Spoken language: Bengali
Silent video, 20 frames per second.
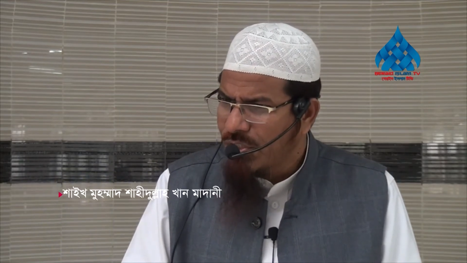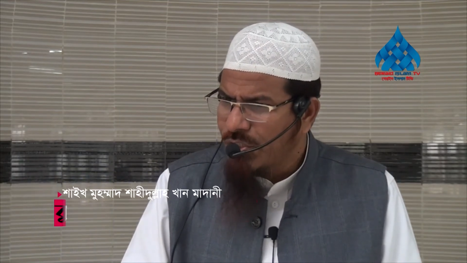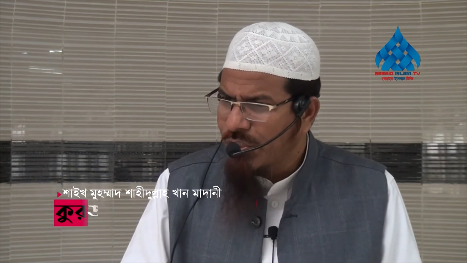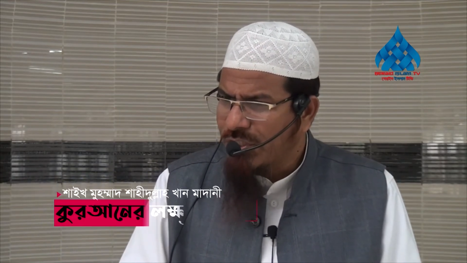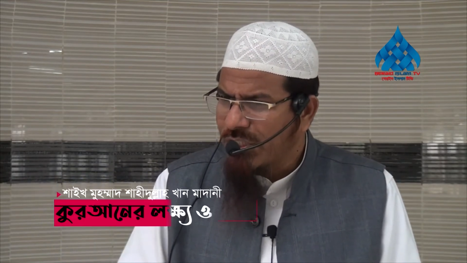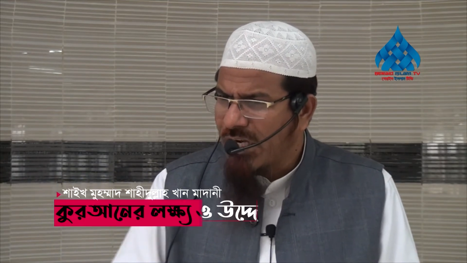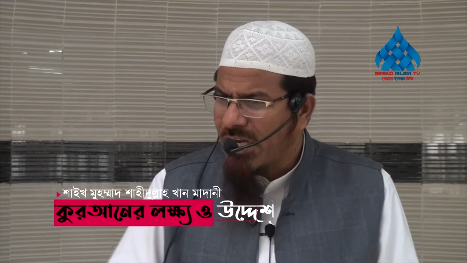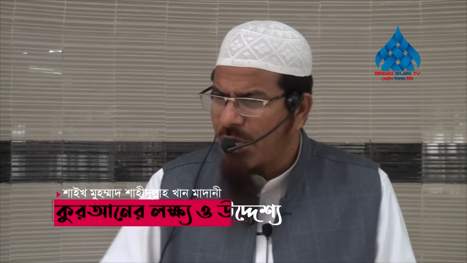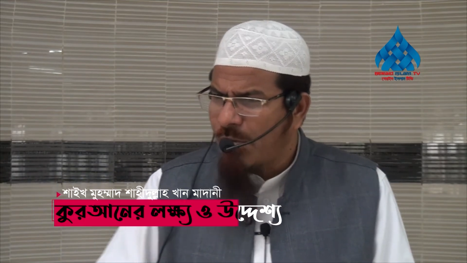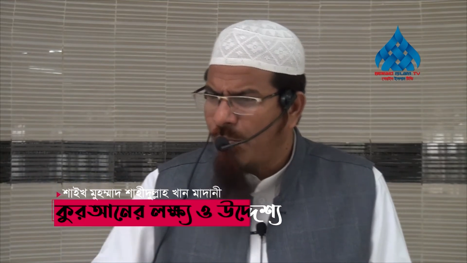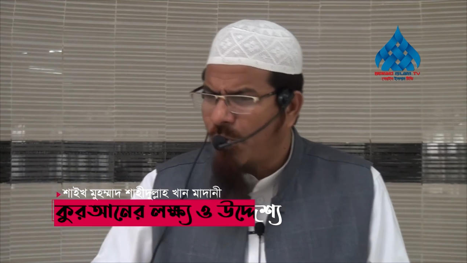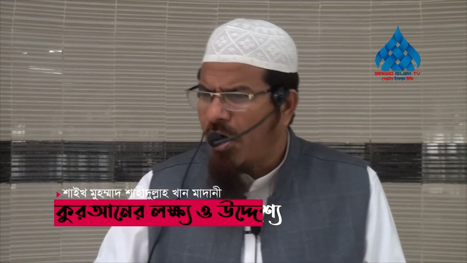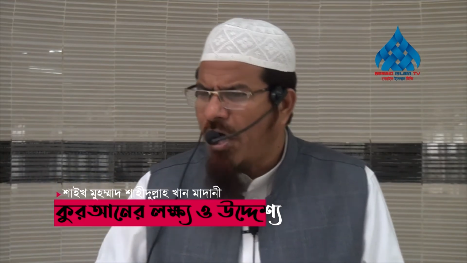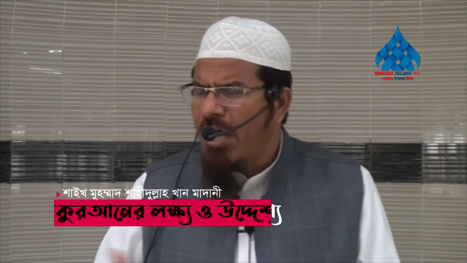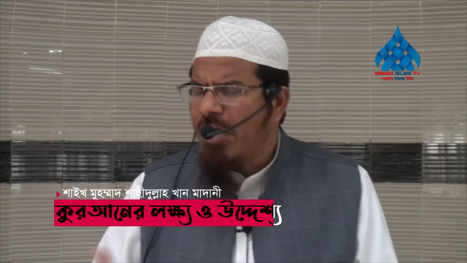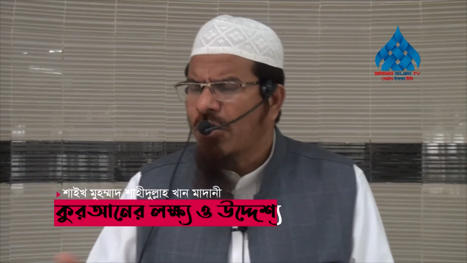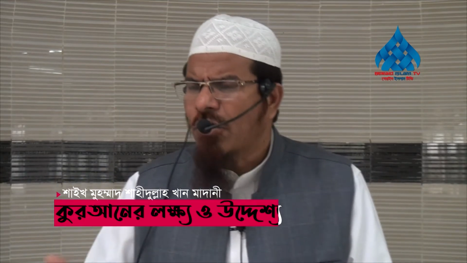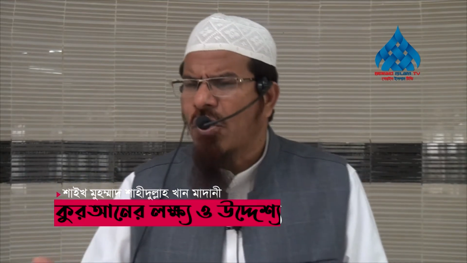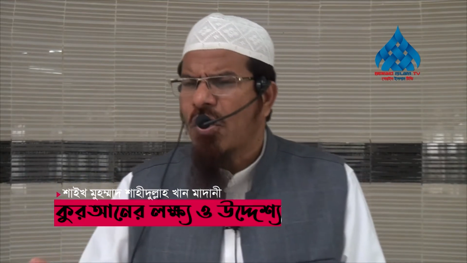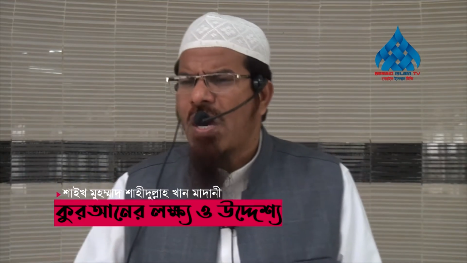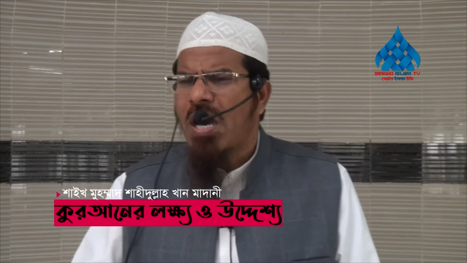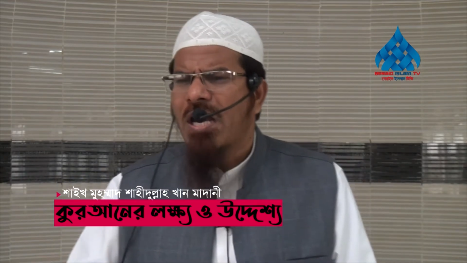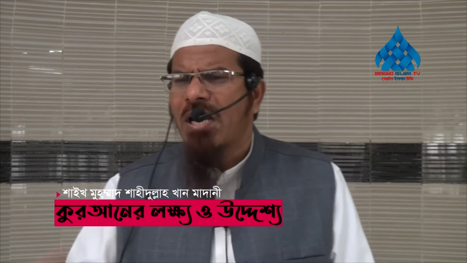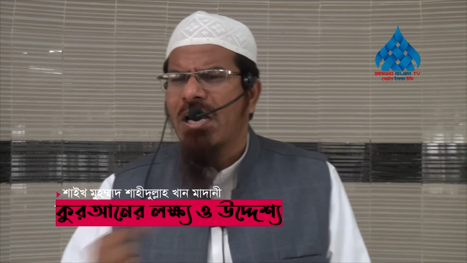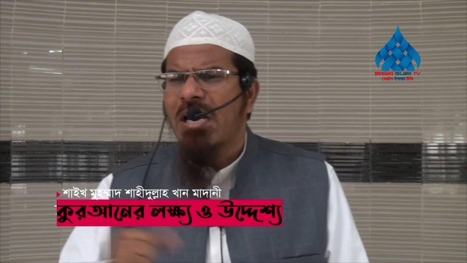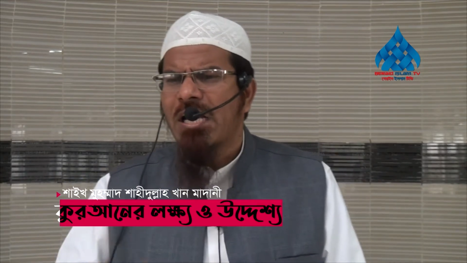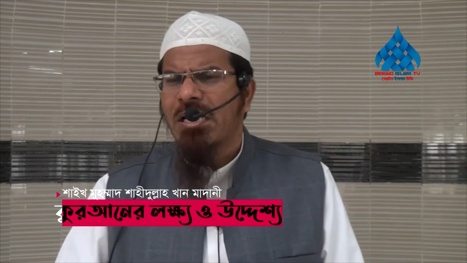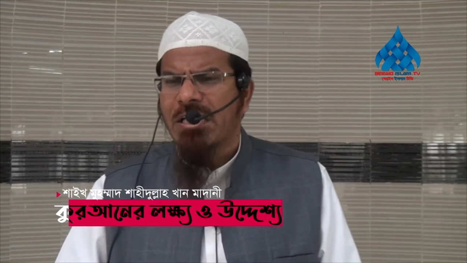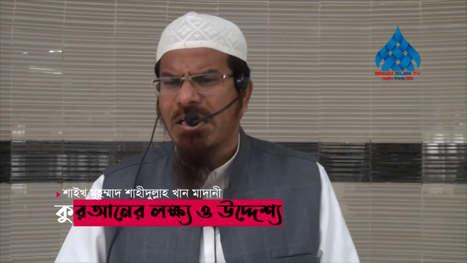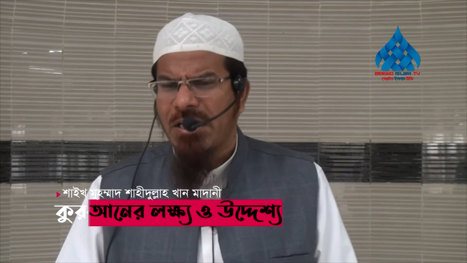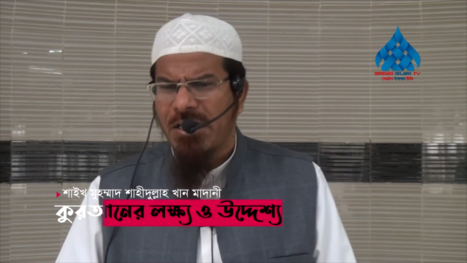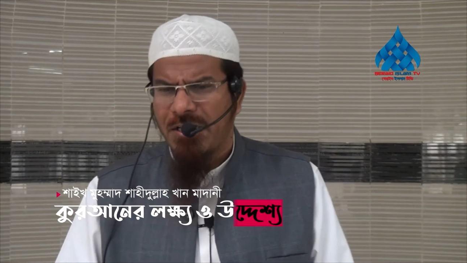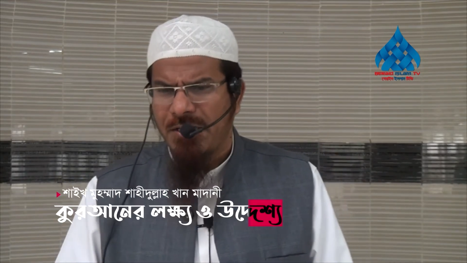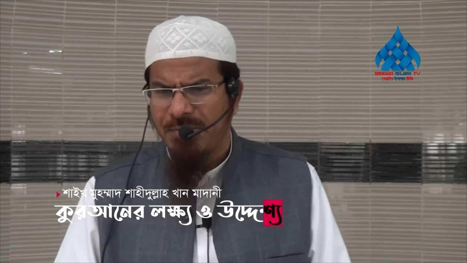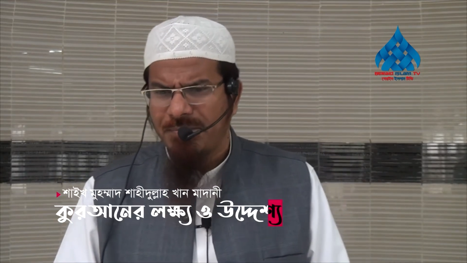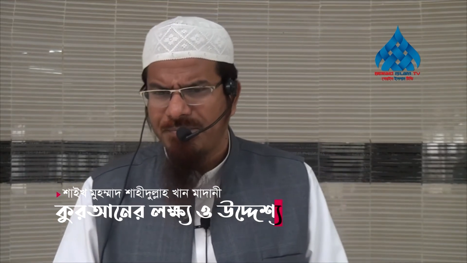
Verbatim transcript: সুতরাং ভয় করা আল্লাহকে